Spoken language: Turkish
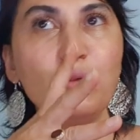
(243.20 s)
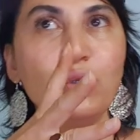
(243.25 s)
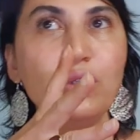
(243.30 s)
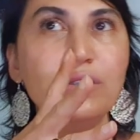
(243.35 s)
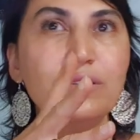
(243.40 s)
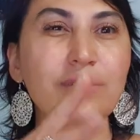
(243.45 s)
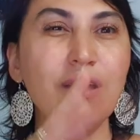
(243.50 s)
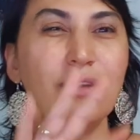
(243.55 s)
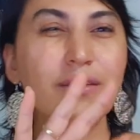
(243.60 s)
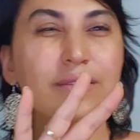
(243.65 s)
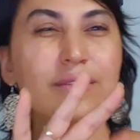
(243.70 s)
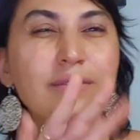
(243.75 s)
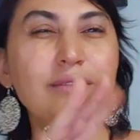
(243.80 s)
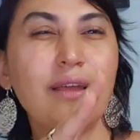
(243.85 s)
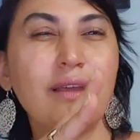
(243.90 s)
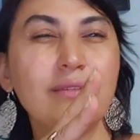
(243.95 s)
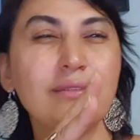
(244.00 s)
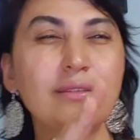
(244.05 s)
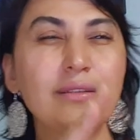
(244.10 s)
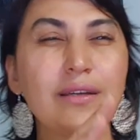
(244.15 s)
böyle tatlı
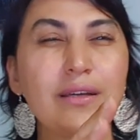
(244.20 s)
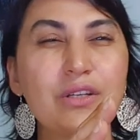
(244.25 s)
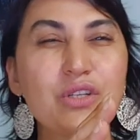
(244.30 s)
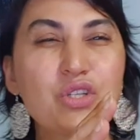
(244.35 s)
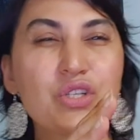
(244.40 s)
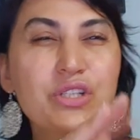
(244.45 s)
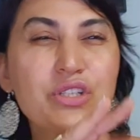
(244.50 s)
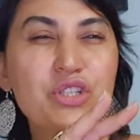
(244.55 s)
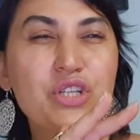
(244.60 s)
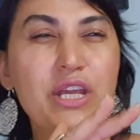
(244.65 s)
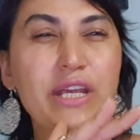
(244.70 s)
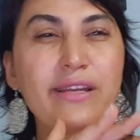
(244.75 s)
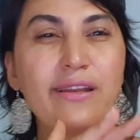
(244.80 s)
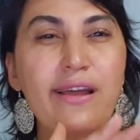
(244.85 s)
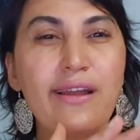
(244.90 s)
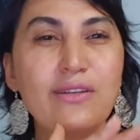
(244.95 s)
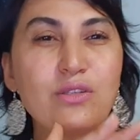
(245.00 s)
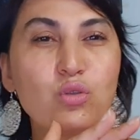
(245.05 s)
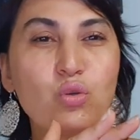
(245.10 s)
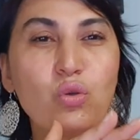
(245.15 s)
tatlı karışık
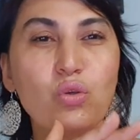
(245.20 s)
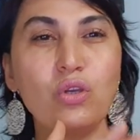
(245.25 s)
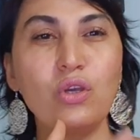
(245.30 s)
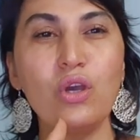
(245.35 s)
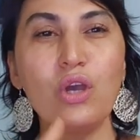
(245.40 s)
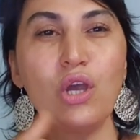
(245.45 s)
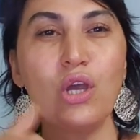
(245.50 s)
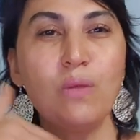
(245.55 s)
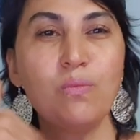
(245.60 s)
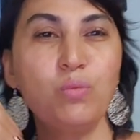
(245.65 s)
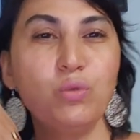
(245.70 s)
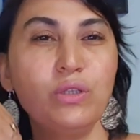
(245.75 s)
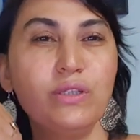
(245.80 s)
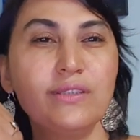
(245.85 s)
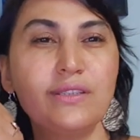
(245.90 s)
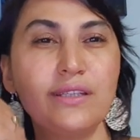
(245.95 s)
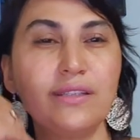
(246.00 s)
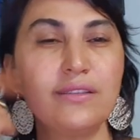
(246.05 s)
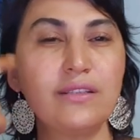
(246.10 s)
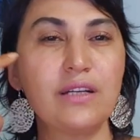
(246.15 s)
şeyler söylüyor. Bu da
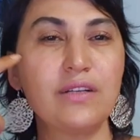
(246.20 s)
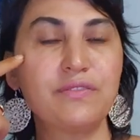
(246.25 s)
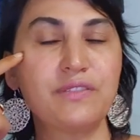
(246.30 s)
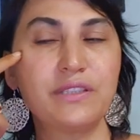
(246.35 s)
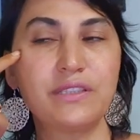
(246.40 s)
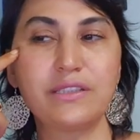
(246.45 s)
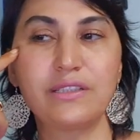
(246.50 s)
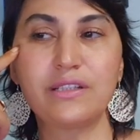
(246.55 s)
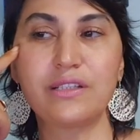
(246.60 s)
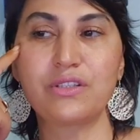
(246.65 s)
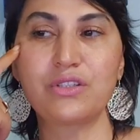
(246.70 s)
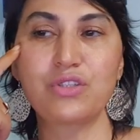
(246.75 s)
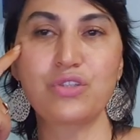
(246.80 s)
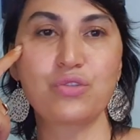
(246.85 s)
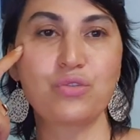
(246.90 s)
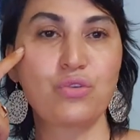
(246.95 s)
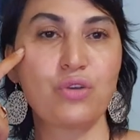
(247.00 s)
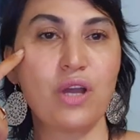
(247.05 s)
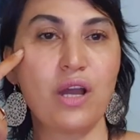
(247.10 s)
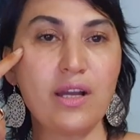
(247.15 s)
senin kafanı
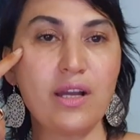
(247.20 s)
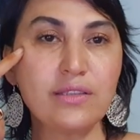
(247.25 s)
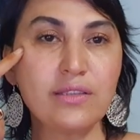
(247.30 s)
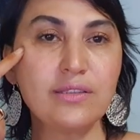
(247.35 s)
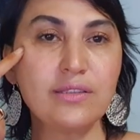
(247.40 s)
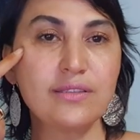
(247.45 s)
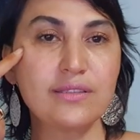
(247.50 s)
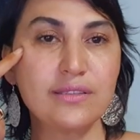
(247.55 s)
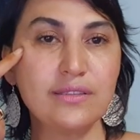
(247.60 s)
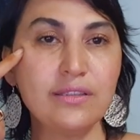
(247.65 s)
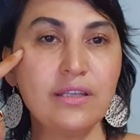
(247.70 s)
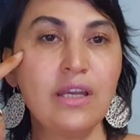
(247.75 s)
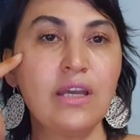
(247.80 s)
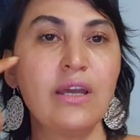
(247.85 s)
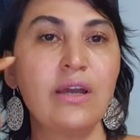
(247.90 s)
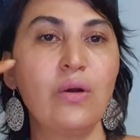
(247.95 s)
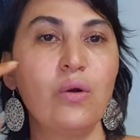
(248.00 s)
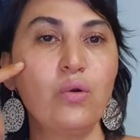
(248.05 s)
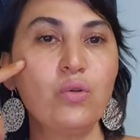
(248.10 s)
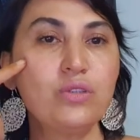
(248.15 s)
karıştırıyor. Haklısın.
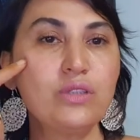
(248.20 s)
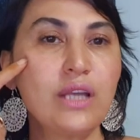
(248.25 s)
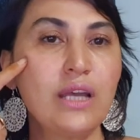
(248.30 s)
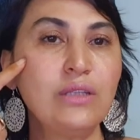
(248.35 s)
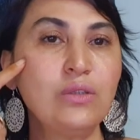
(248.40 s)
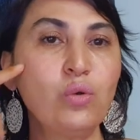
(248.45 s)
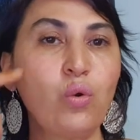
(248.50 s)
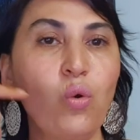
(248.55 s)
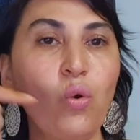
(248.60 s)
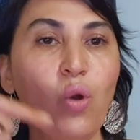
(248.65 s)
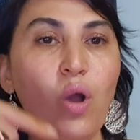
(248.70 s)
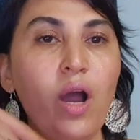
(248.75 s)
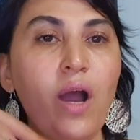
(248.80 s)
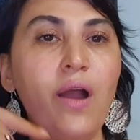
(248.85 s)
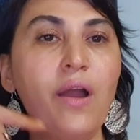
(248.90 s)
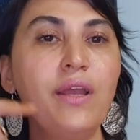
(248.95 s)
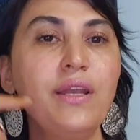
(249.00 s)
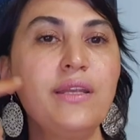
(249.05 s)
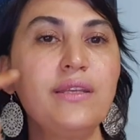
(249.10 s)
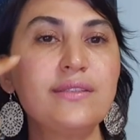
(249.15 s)
O yüzden de o
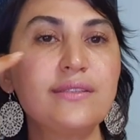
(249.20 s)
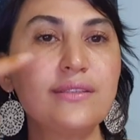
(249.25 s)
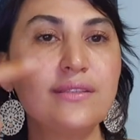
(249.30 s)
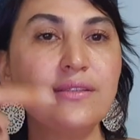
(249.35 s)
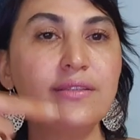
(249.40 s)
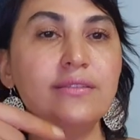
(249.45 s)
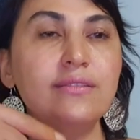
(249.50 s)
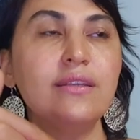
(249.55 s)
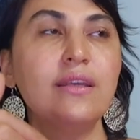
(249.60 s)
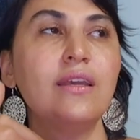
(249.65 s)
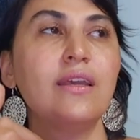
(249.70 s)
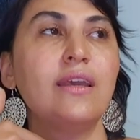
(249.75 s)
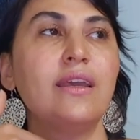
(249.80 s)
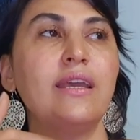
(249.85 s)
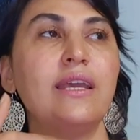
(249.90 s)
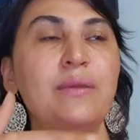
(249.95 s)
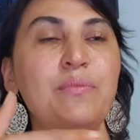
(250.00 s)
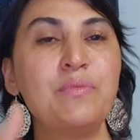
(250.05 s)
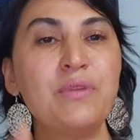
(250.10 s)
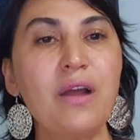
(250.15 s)
ailesinin
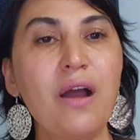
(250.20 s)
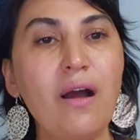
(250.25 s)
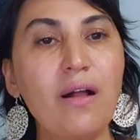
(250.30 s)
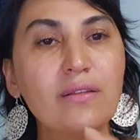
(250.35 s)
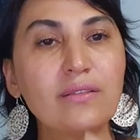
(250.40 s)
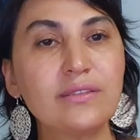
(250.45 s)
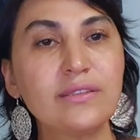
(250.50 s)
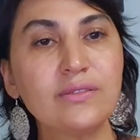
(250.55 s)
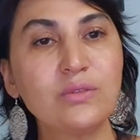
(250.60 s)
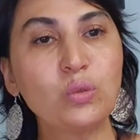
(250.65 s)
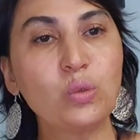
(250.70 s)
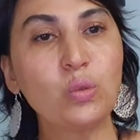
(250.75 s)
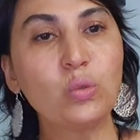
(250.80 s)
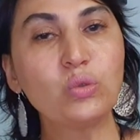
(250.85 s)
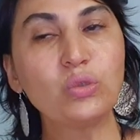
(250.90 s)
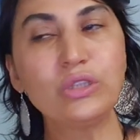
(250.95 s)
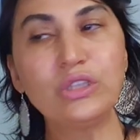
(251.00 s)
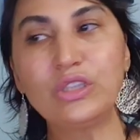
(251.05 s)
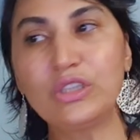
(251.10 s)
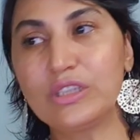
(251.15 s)
emri altında
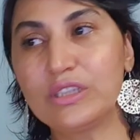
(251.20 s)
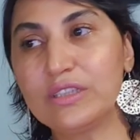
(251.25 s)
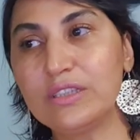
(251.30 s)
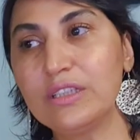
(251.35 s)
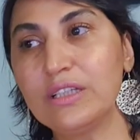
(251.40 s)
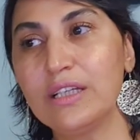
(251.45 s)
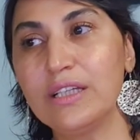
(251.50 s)
olduğu için